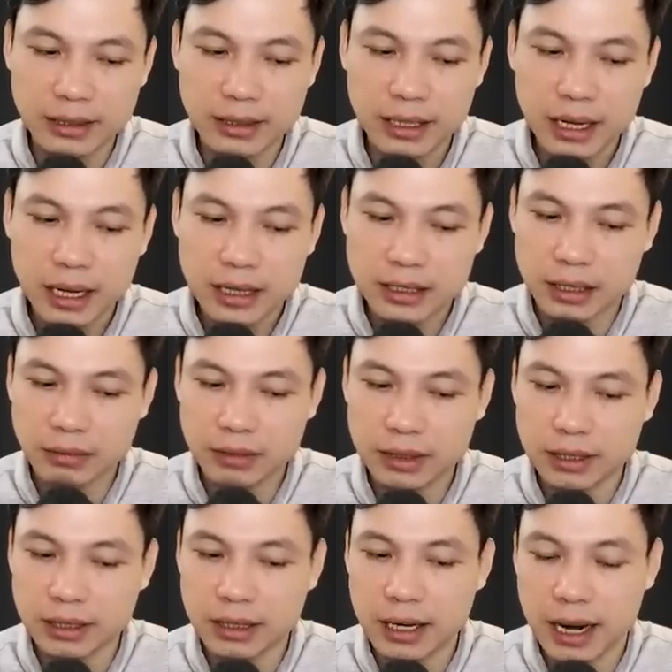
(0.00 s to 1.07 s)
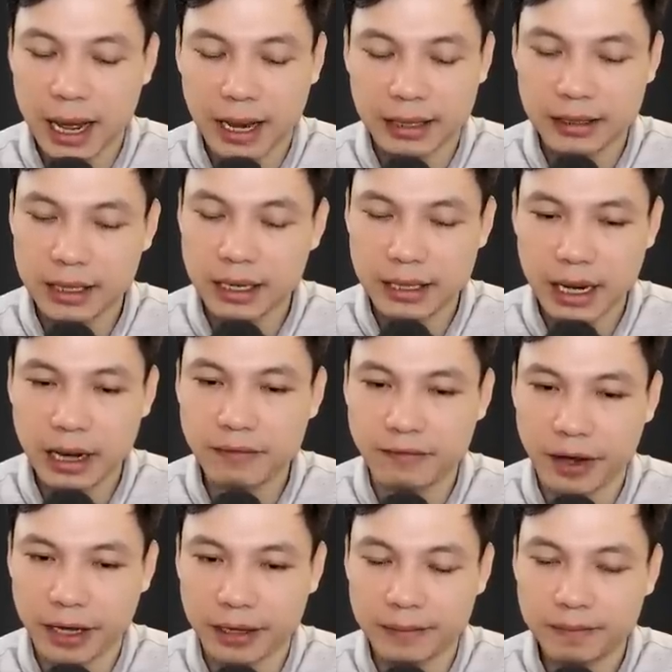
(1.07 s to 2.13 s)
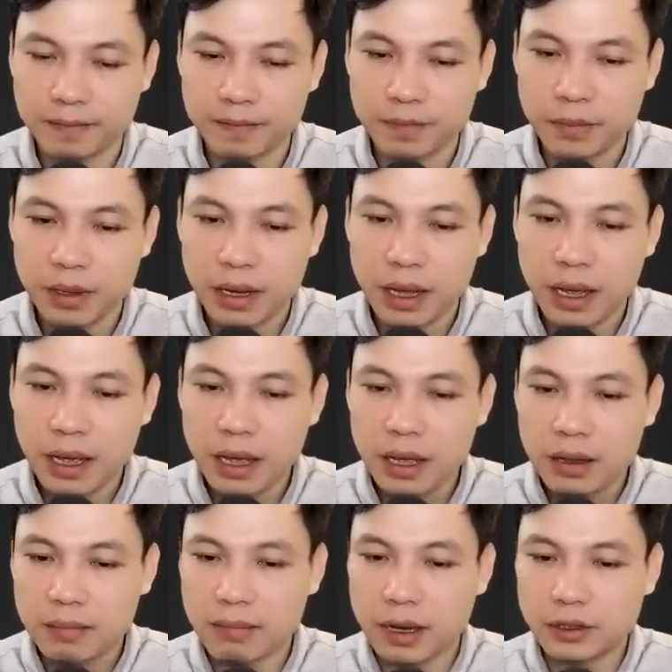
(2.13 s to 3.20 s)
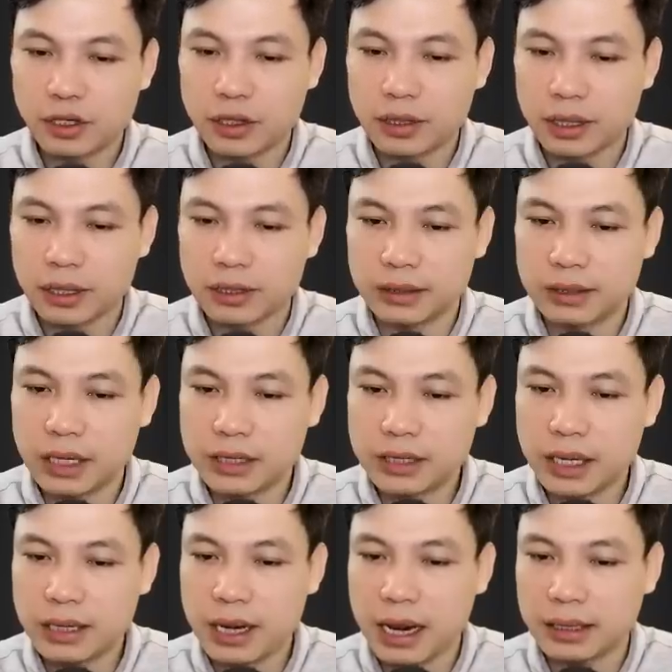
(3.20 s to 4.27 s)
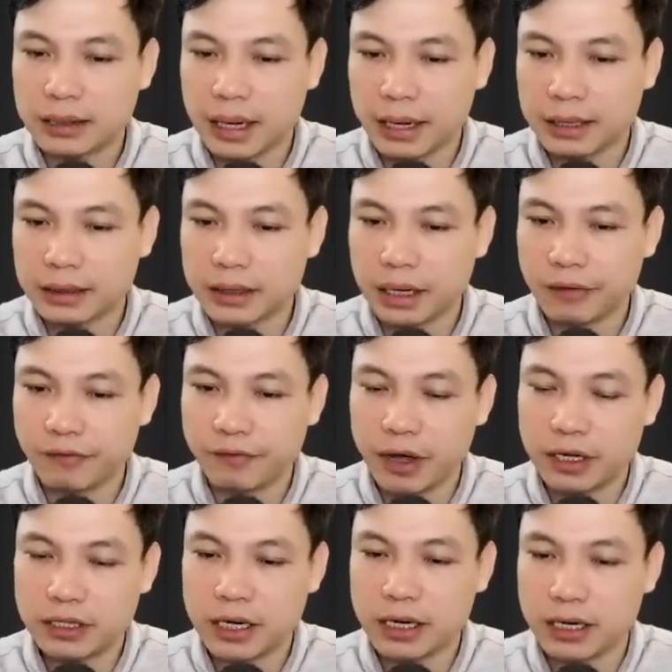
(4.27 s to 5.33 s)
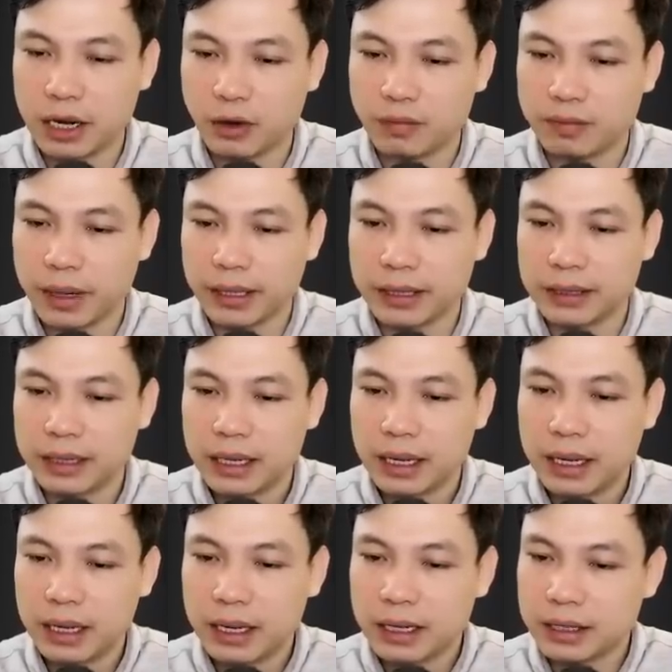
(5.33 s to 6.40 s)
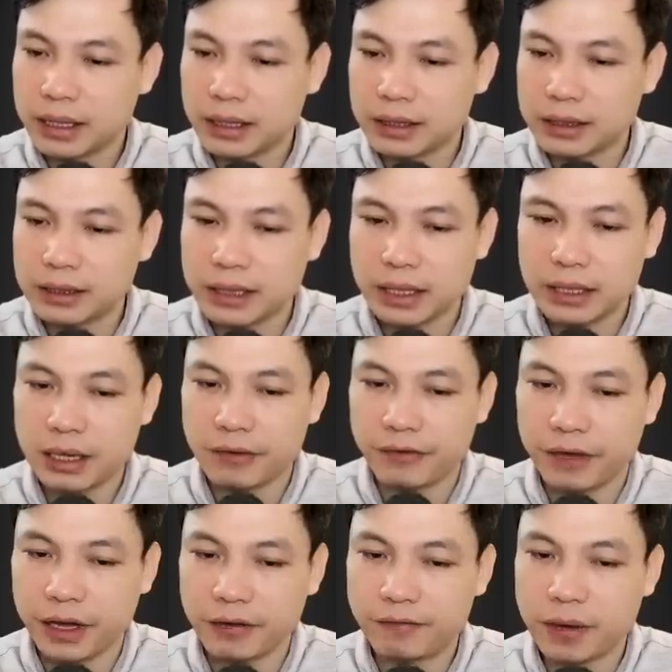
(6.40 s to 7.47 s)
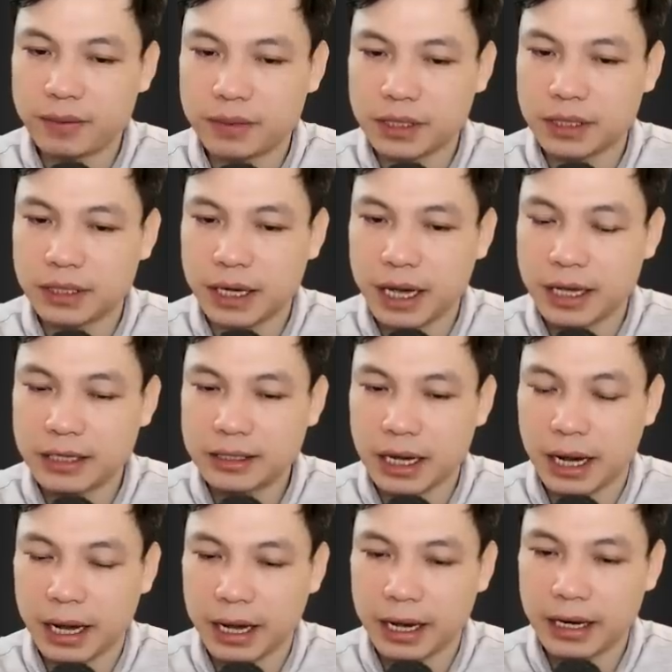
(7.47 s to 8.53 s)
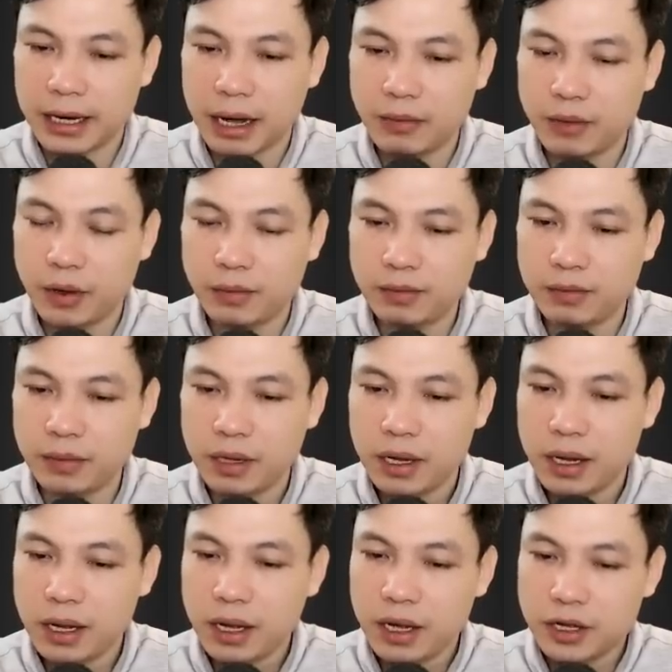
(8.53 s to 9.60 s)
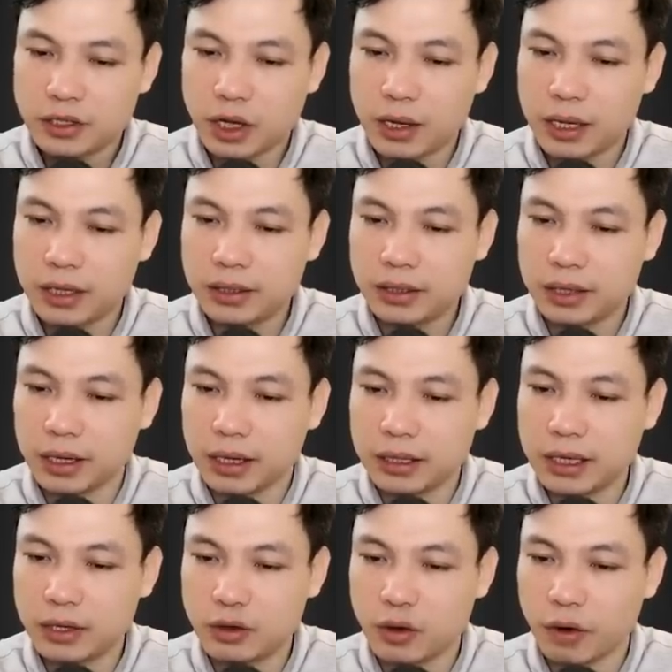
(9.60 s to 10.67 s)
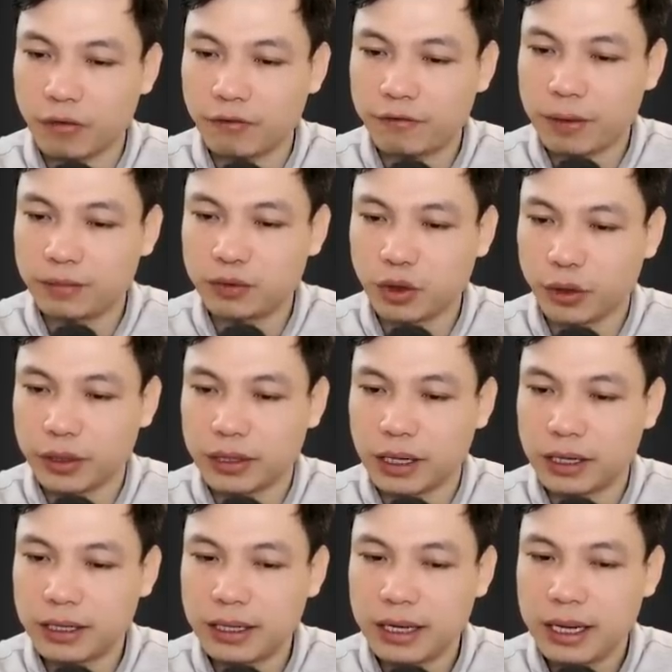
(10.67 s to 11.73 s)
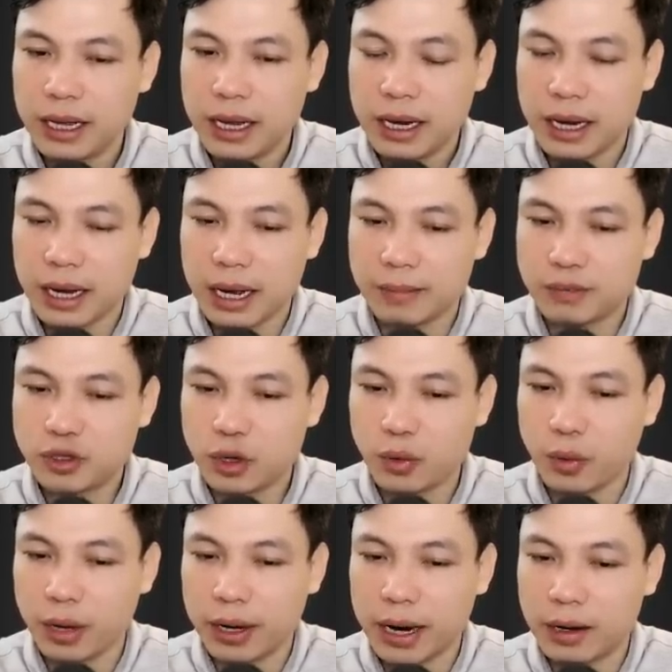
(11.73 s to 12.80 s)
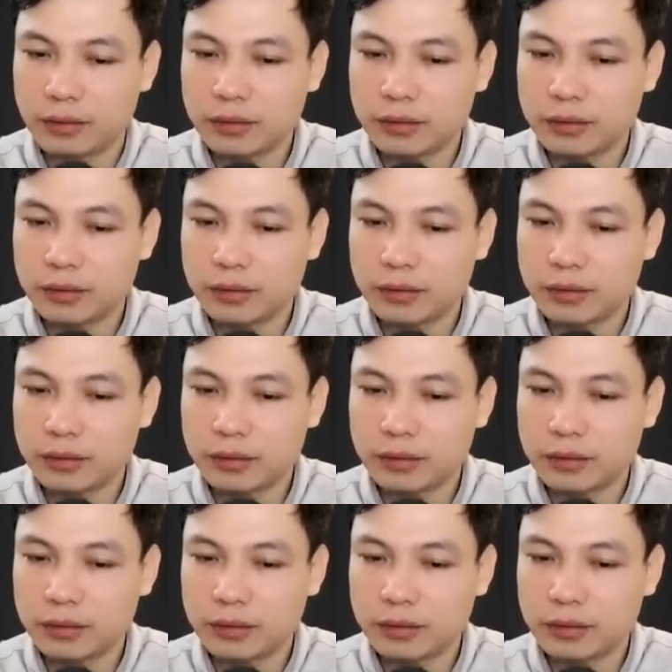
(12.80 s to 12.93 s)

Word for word: Thầy Đồng vừa đi vừa lẩm bẩm, gương mặt không lộ ra chút cảm xúc nào. Một lúc sau đã đứng trước sân của gia đình nhà Ô Môn, cất tiếng rồi gọi lớn: "Con quái vật kia đã bị ta đuổi đi, các người có thể ra